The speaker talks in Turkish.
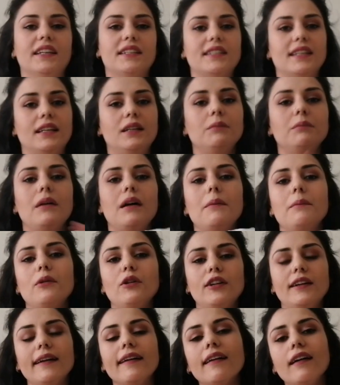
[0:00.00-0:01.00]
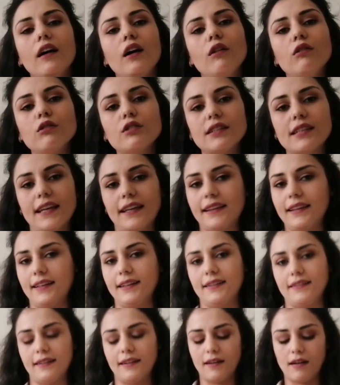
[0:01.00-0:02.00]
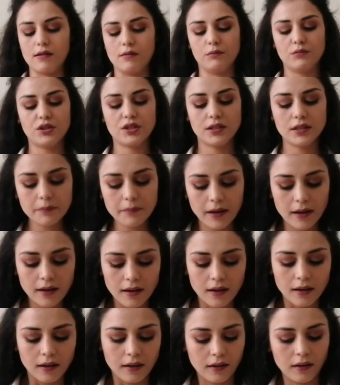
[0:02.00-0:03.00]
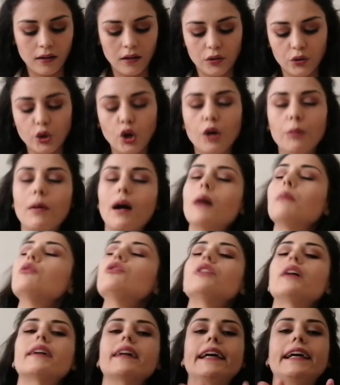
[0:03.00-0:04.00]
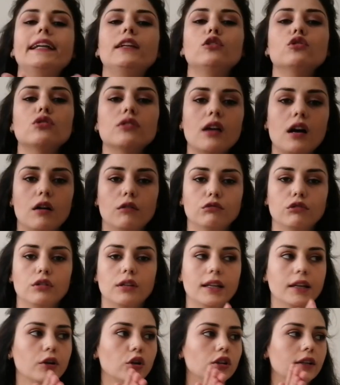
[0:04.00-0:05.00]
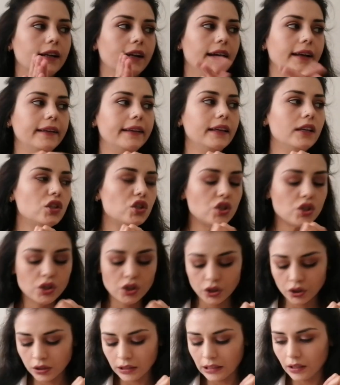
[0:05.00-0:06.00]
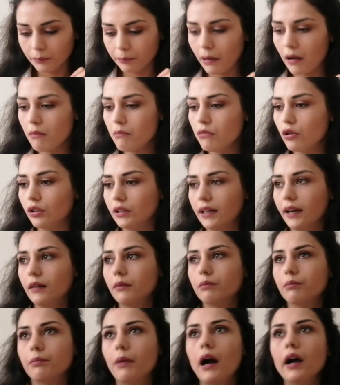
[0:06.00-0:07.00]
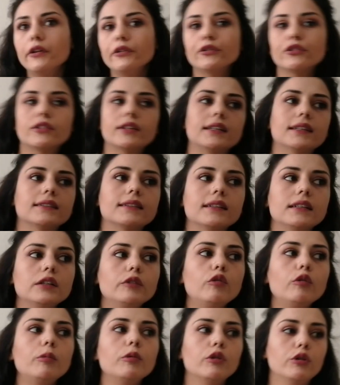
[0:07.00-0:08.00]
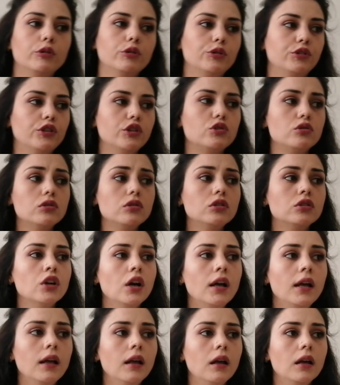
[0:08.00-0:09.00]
geçelim. Ben böyle havlu setlerinden almıştım. Normal bunlar el yüz havluları olarak geçiyor. Ben böyle banyoda ya da lavabo önünde çok